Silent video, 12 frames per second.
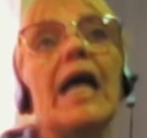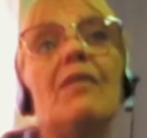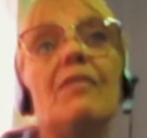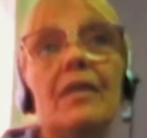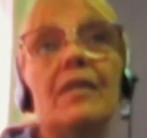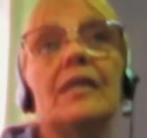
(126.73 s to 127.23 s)

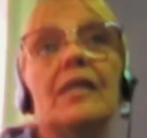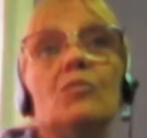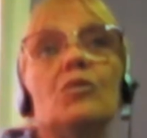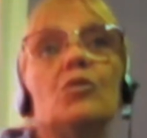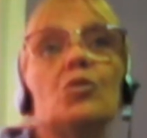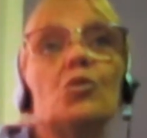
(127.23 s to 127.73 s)
Es verdad que
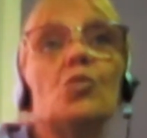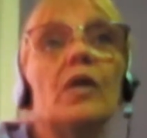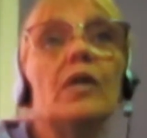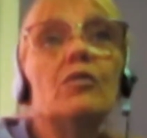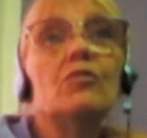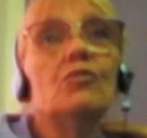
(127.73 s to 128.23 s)
nuestros
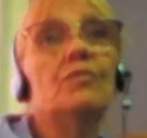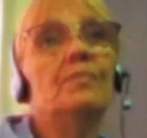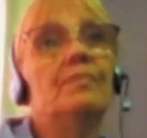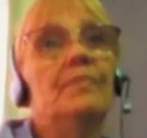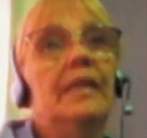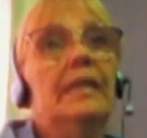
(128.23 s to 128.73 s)
sueños,
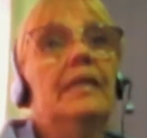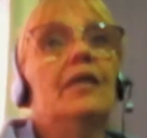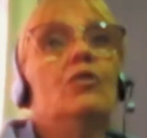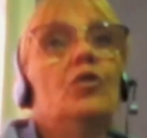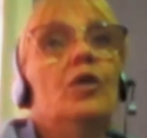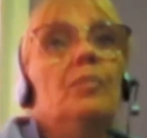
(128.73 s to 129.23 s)

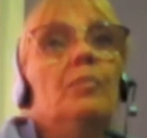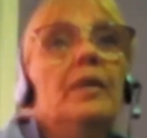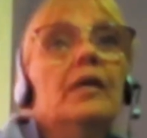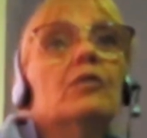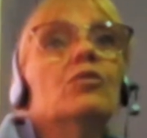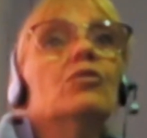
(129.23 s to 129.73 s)
estando
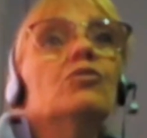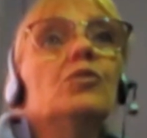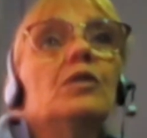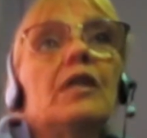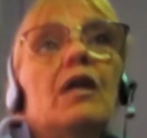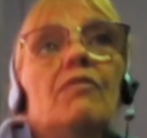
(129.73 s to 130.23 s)
despiertos
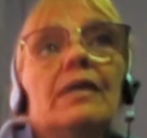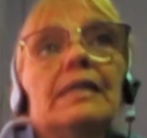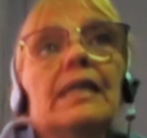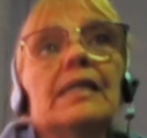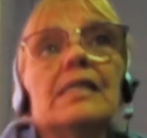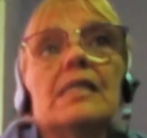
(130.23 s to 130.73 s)
en nuestras
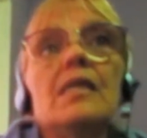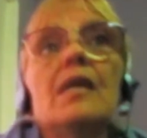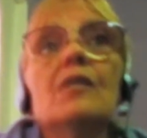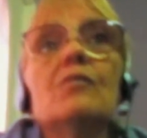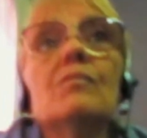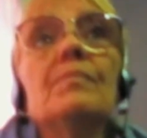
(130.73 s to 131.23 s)

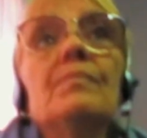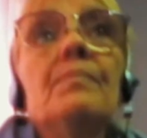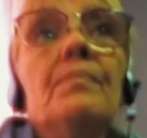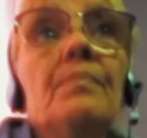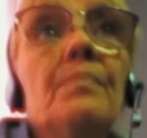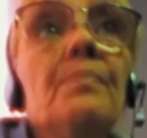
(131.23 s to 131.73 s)
fantasías,
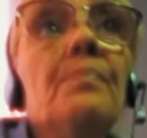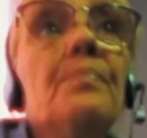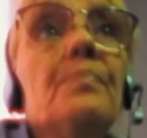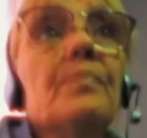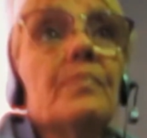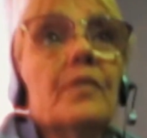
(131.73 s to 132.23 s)

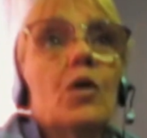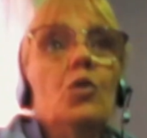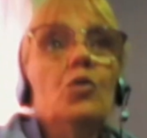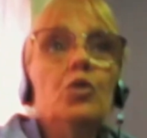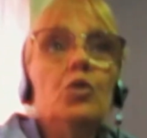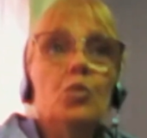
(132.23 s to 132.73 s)

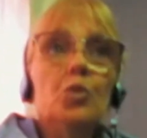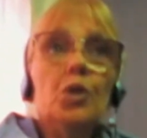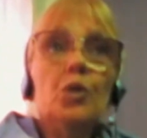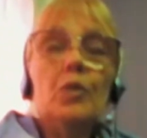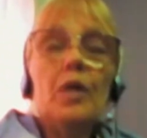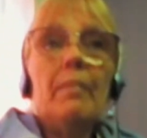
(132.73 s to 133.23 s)

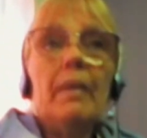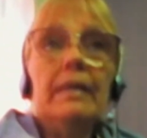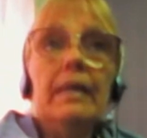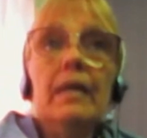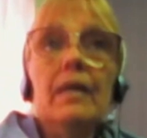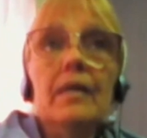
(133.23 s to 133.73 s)
constituyen una
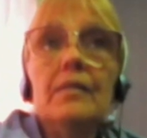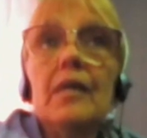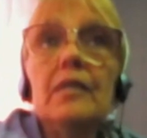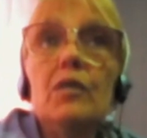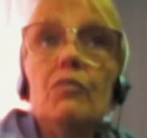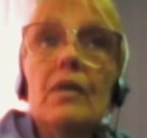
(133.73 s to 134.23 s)
manera de
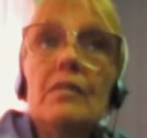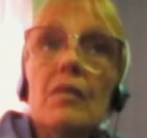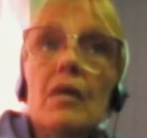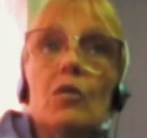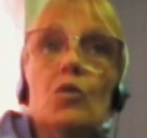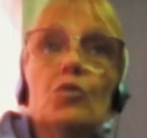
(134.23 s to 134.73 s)

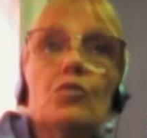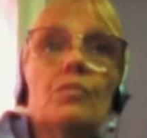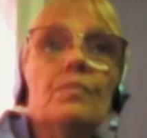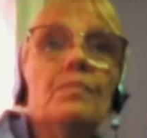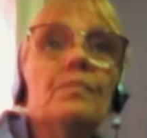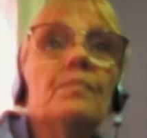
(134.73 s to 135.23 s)

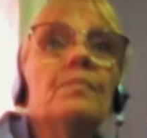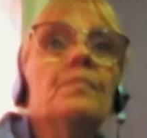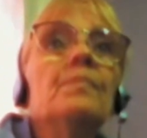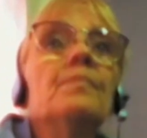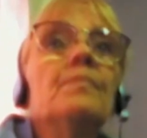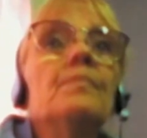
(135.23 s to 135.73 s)
satisfacerlos.
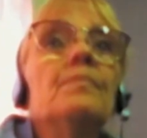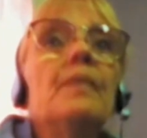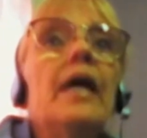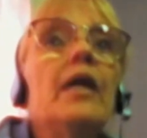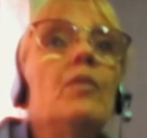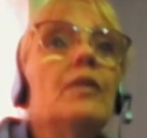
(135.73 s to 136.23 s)

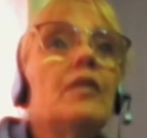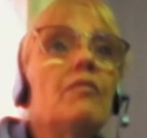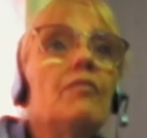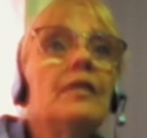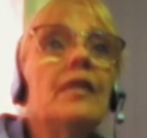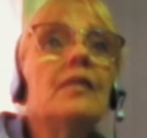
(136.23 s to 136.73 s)
En
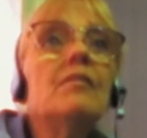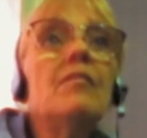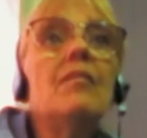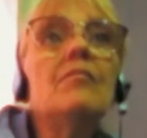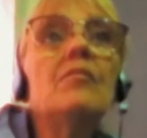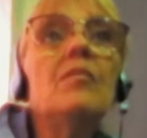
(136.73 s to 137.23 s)
nuestra
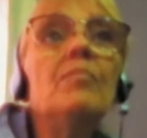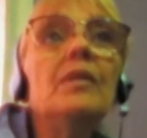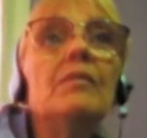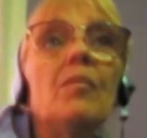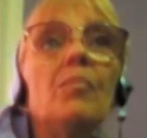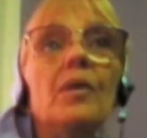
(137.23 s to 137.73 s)
fantasía
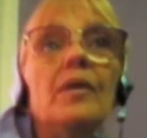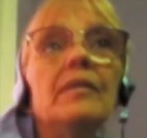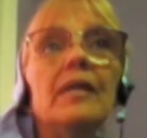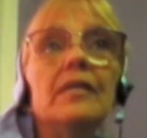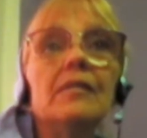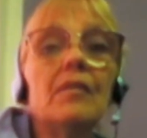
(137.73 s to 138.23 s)
siempre se
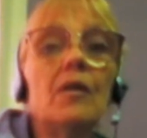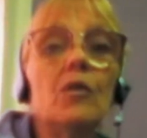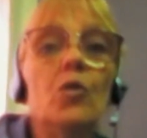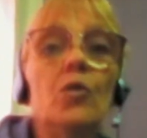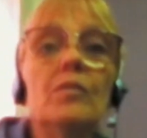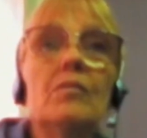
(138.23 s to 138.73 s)
pueden realizar
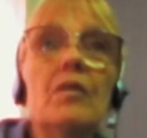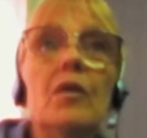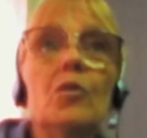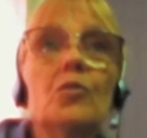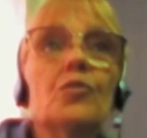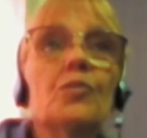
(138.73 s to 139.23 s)
los
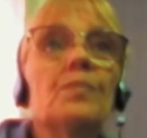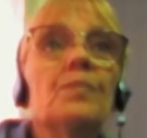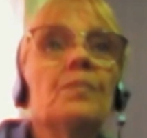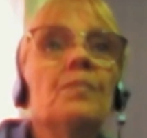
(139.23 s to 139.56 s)
deseos.